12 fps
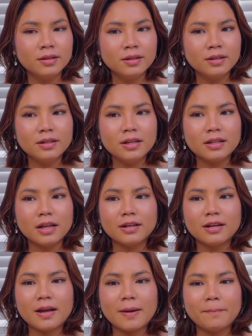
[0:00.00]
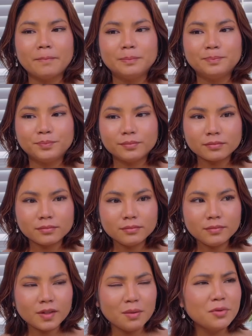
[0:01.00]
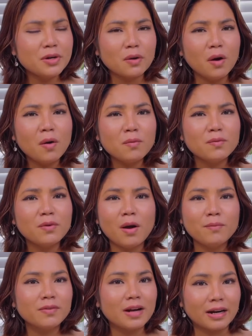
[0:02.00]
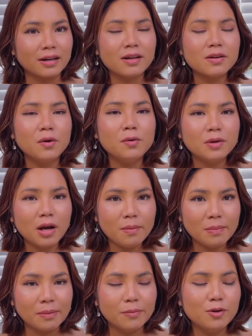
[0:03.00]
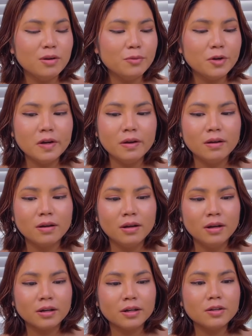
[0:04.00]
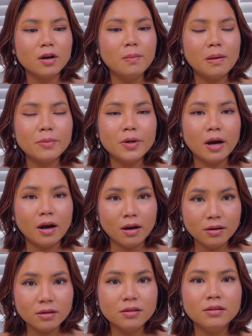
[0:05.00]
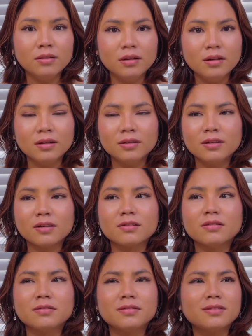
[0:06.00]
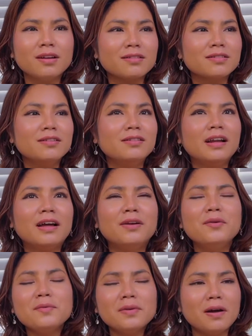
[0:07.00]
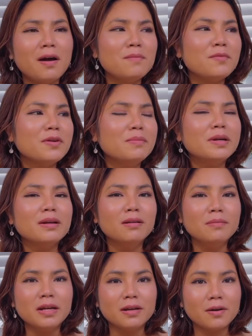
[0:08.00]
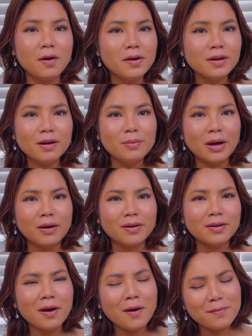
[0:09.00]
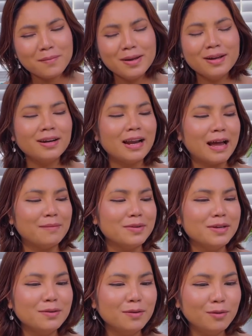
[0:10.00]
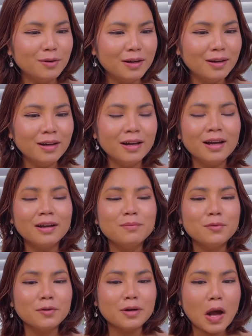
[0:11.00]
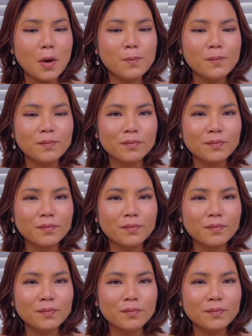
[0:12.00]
nên thành ra Marie cũng không không rành cái khu đó mà Marie, Marie cái chỗ mà Marie ở nữa thật thật sự là lúc đó Marie bị bị rối các bạn ơi không biết làm gì luôn á mùa đông